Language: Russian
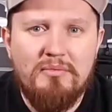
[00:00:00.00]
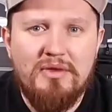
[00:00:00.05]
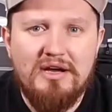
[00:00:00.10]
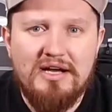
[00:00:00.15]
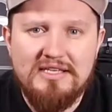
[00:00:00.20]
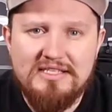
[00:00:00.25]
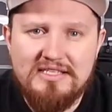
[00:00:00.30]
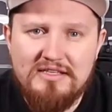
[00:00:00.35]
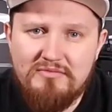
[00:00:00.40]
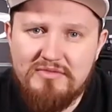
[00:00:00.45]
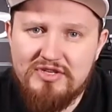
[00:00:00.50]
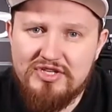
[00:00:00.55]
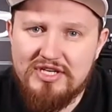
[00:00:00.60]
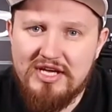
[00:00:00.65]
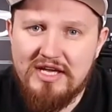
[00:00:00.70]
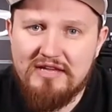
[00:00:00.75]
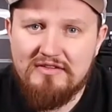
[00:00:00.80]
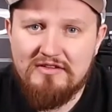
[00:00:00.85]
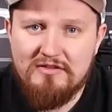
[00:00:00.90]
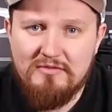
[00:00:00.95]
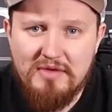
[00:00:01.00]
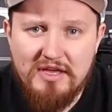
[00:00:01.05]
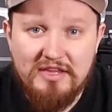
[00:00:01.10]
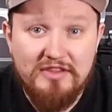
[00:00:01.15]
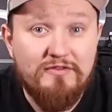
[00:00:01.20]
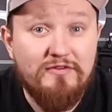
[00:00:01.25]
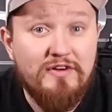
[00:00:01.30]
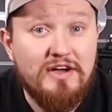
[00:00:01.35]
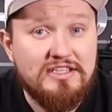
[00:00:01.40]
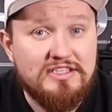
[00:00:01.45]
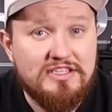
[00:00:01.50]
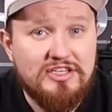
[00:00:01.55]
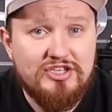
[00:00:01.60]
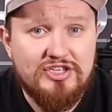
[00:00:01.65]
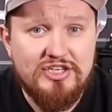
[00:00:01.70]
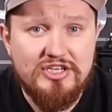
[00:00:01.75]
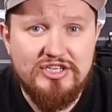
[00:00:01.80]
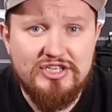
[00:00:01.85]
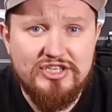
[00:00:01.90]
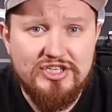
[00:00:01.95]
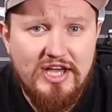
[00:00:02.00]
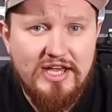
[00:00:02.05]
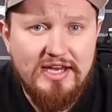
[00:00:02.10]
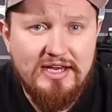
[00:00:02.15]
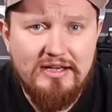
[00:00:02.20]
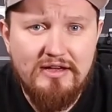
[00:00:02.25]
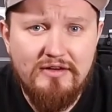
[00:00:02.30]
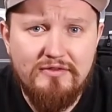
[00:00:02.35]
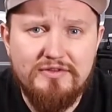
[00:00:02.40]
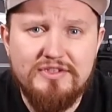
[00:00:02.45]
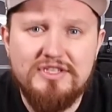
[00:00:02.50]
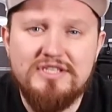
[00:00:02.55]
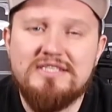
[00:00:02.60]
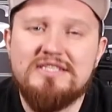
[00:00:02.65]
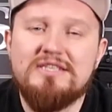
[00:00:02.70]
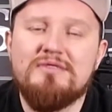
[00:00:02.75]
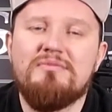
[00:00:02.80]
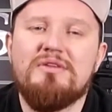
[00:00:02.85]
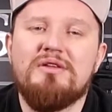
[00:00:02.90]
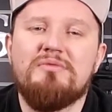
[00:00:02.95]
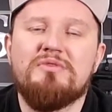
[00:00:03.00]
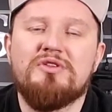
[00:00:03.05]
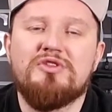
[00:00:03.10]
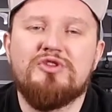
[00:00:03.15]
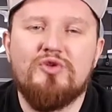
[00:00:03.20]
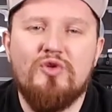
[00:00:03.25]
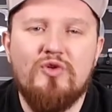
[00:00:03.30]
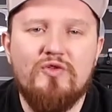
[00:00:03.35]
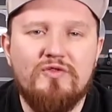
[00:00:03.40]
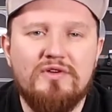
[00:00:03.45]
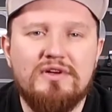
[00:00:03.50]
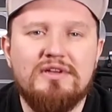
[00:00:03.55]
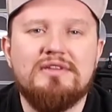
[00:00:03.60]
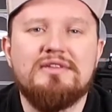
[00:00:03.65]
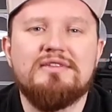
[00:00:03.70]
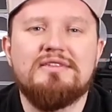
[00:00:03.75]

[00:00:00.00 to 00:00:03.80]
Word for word: Магазин вмещает в себя 26 шариков 6-мм